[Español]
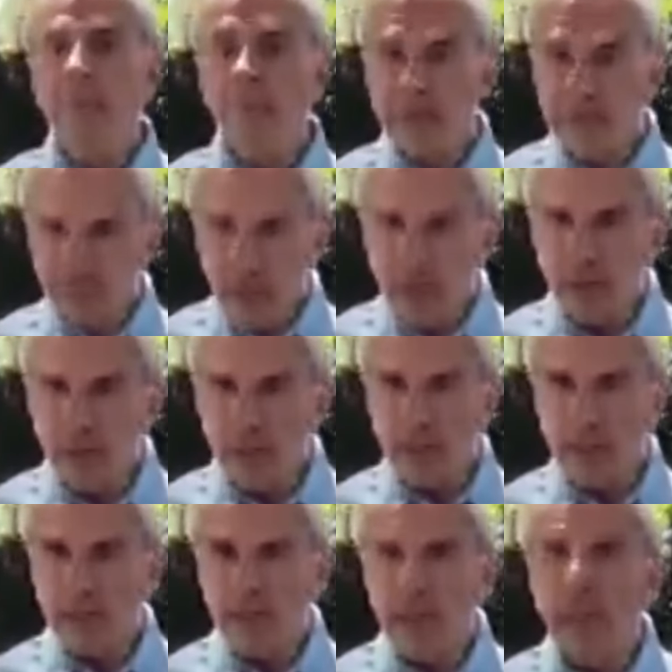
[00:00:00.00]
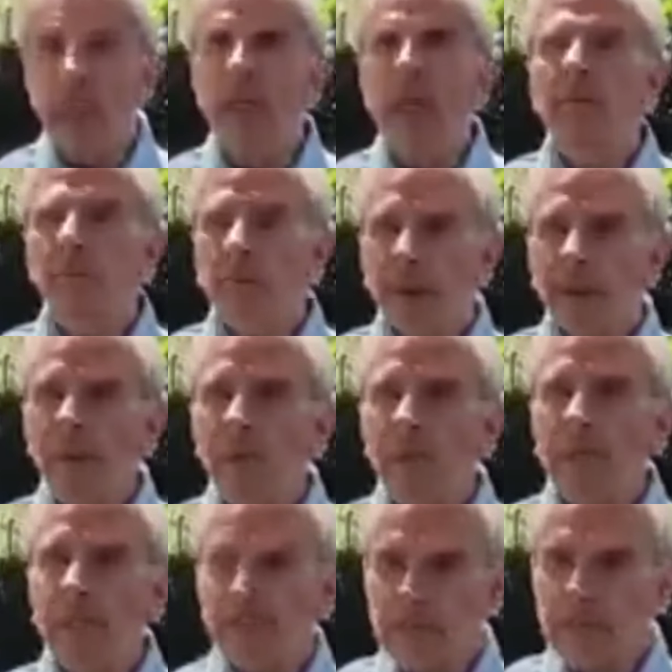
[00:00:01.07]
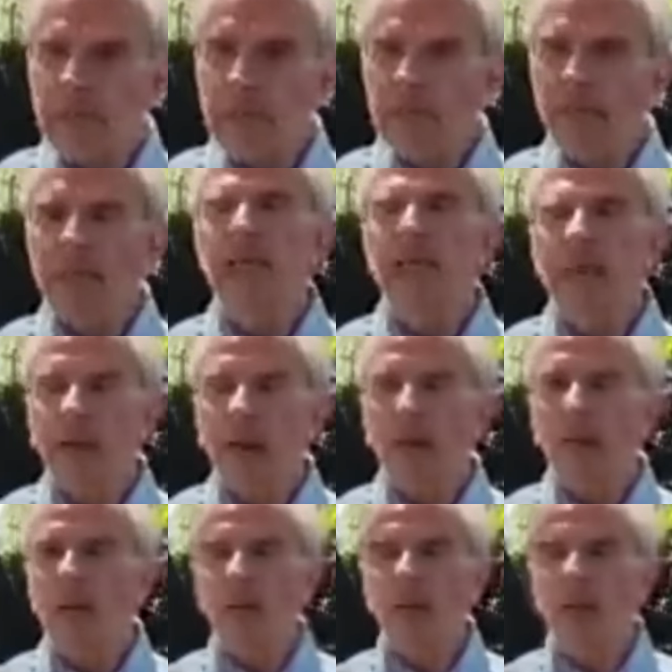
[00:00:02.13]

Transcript: presiones. Vamos a hacer el trabajo